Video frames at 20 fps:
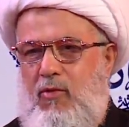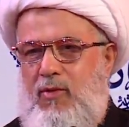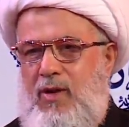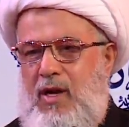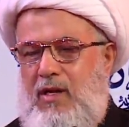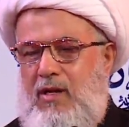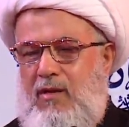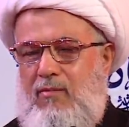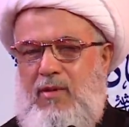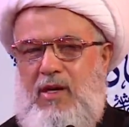
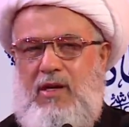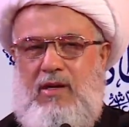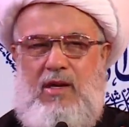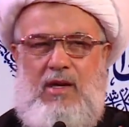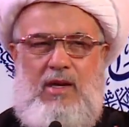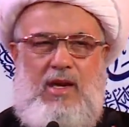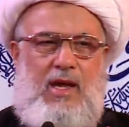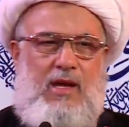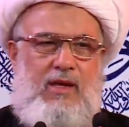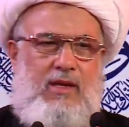أبين من
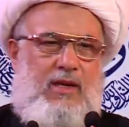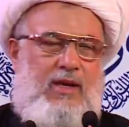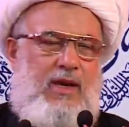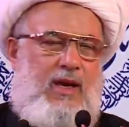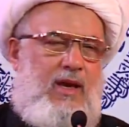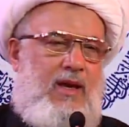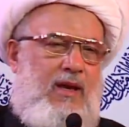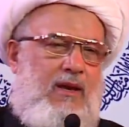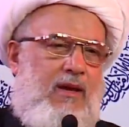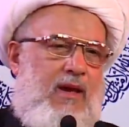
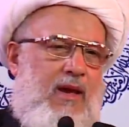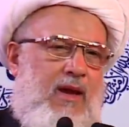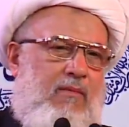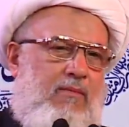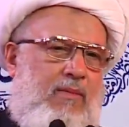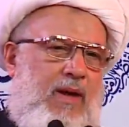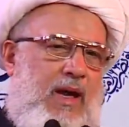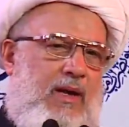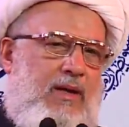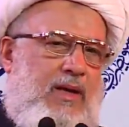خلالها
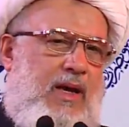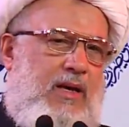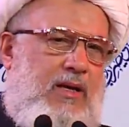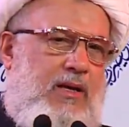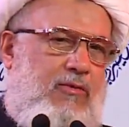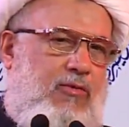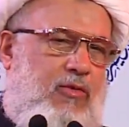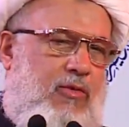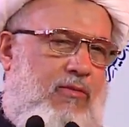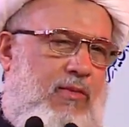ما
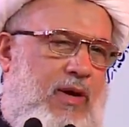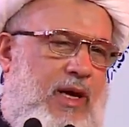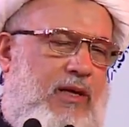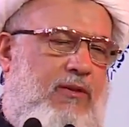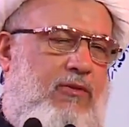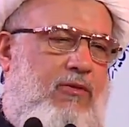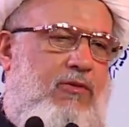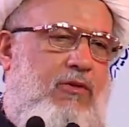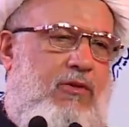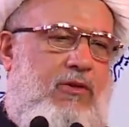يلي ثم
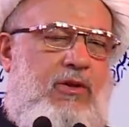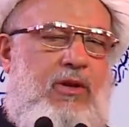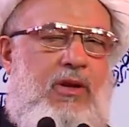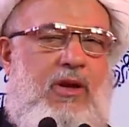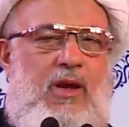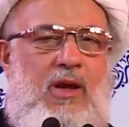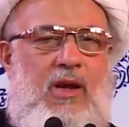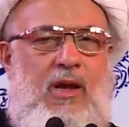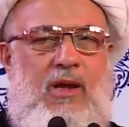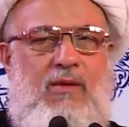أدخل
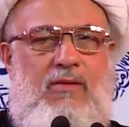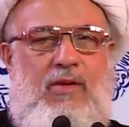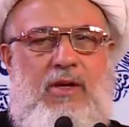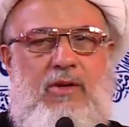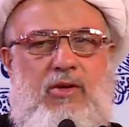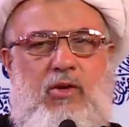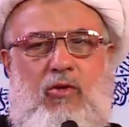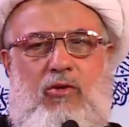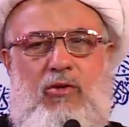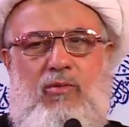
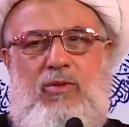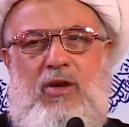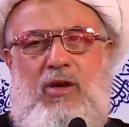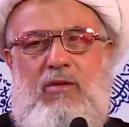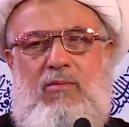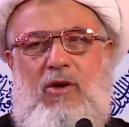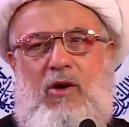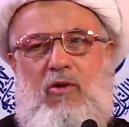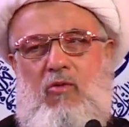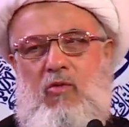في صلب
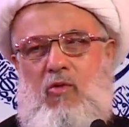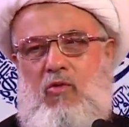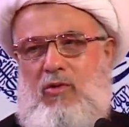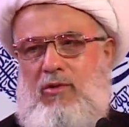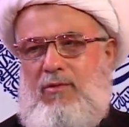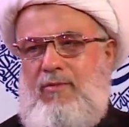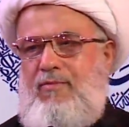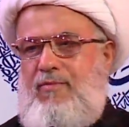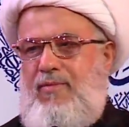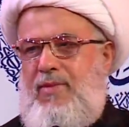
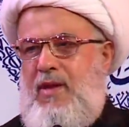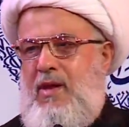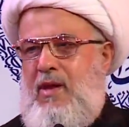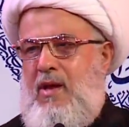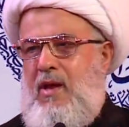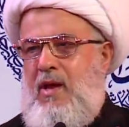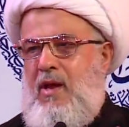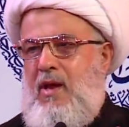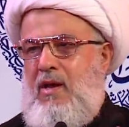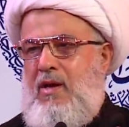الموضوع
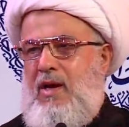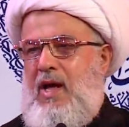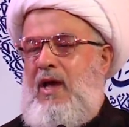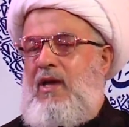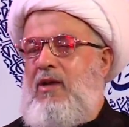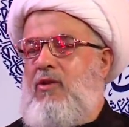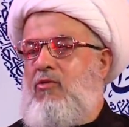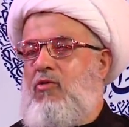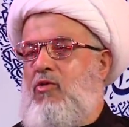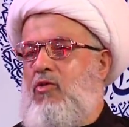
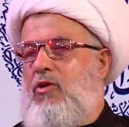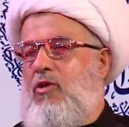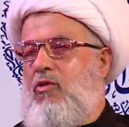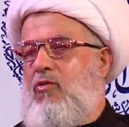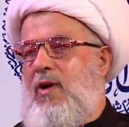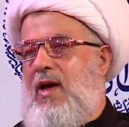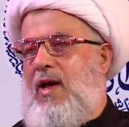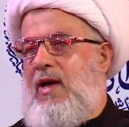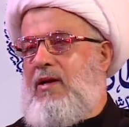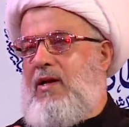لاحظوا
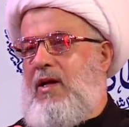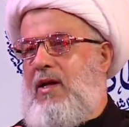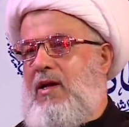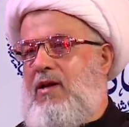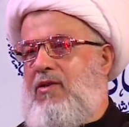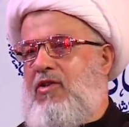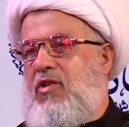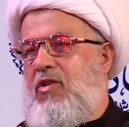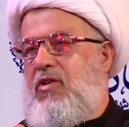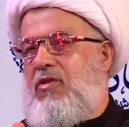
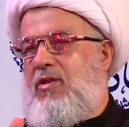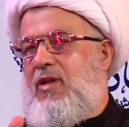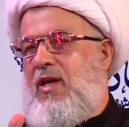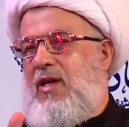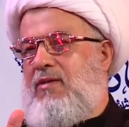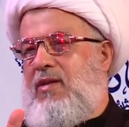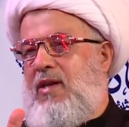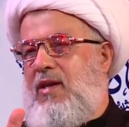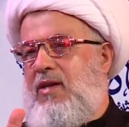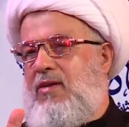إخواني
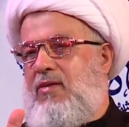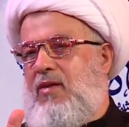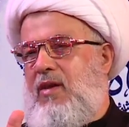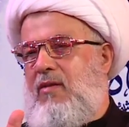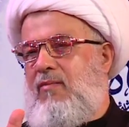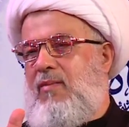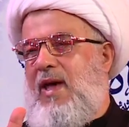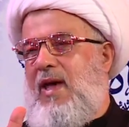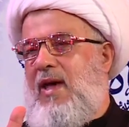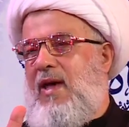شدة
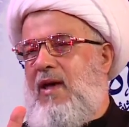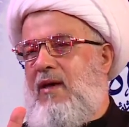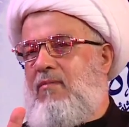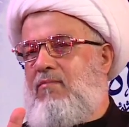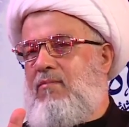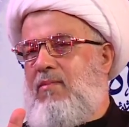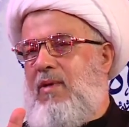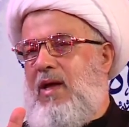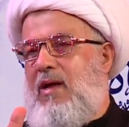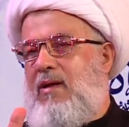
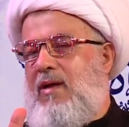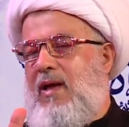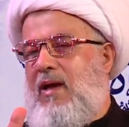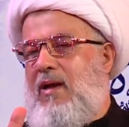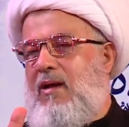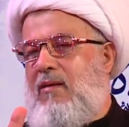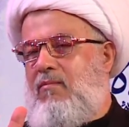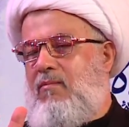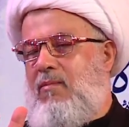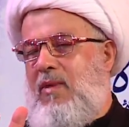اهتمام
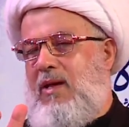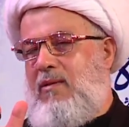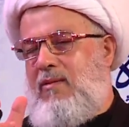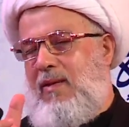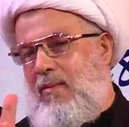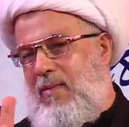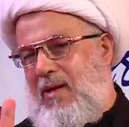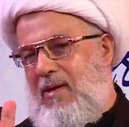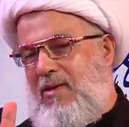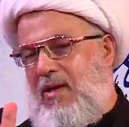الأئمة
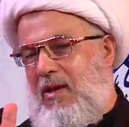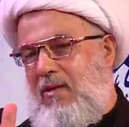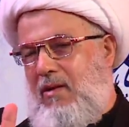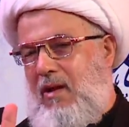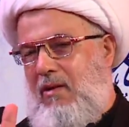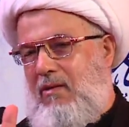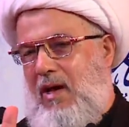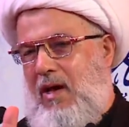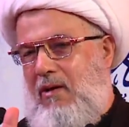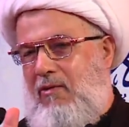النبي
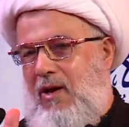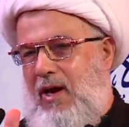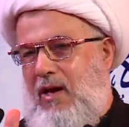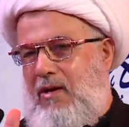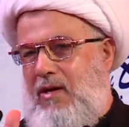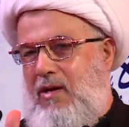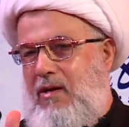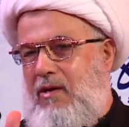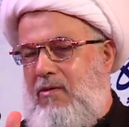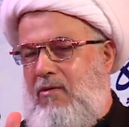صلى الله
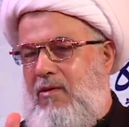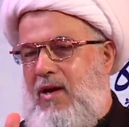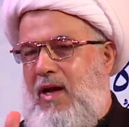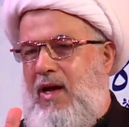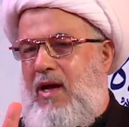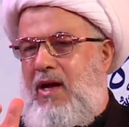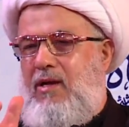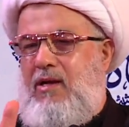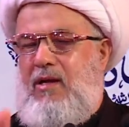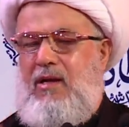عليه
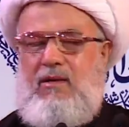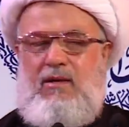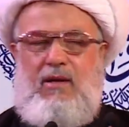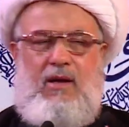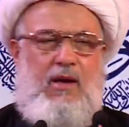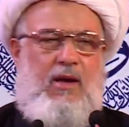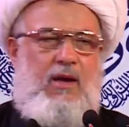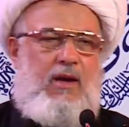وآله